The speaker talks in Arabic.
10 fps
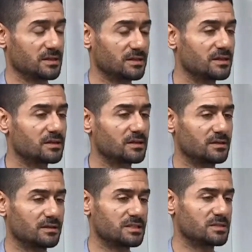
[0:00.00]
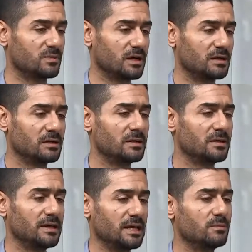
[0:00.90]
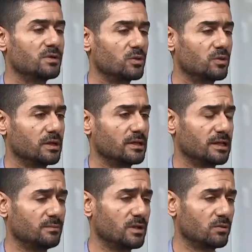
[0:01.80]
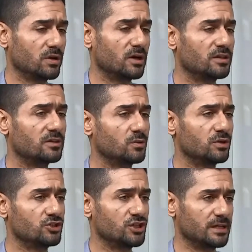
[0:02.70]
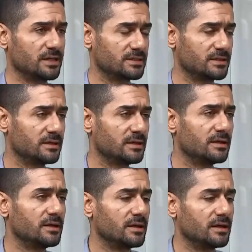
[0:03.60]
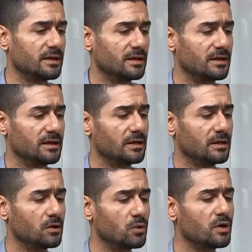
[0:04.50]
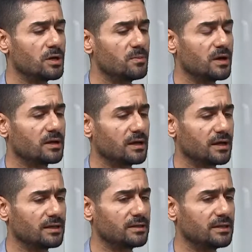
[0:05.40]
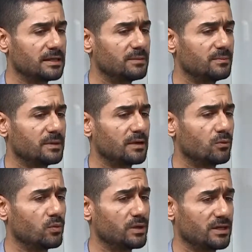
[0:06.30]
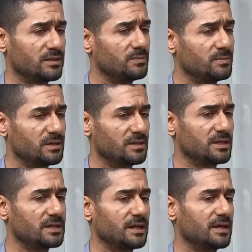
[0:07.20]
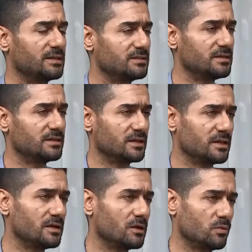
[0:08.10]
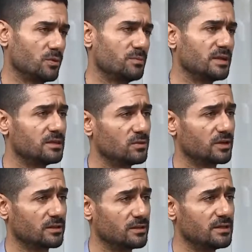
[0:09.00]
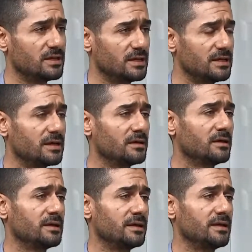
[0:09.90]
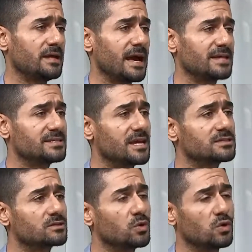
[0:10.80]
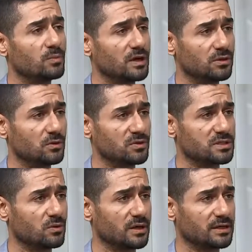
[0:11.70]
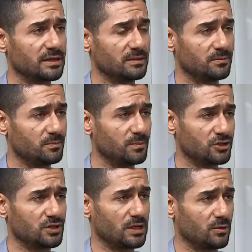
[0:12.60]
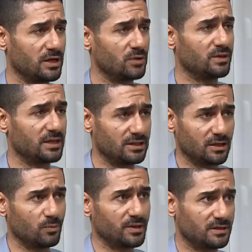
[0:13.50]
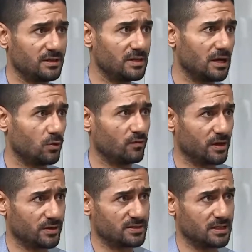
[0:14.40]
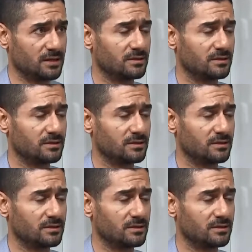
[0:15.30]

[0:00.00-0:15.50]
كثير نسمع علم علم الوراثي والجينات آه، هو عباره عن او يعني اذا بدنا نحكي عن الدي ان او الماده الوراثيه هي هي اساس كل مخلوق سواء كان بشر او حيوانات او بكتيريا او فيروسات.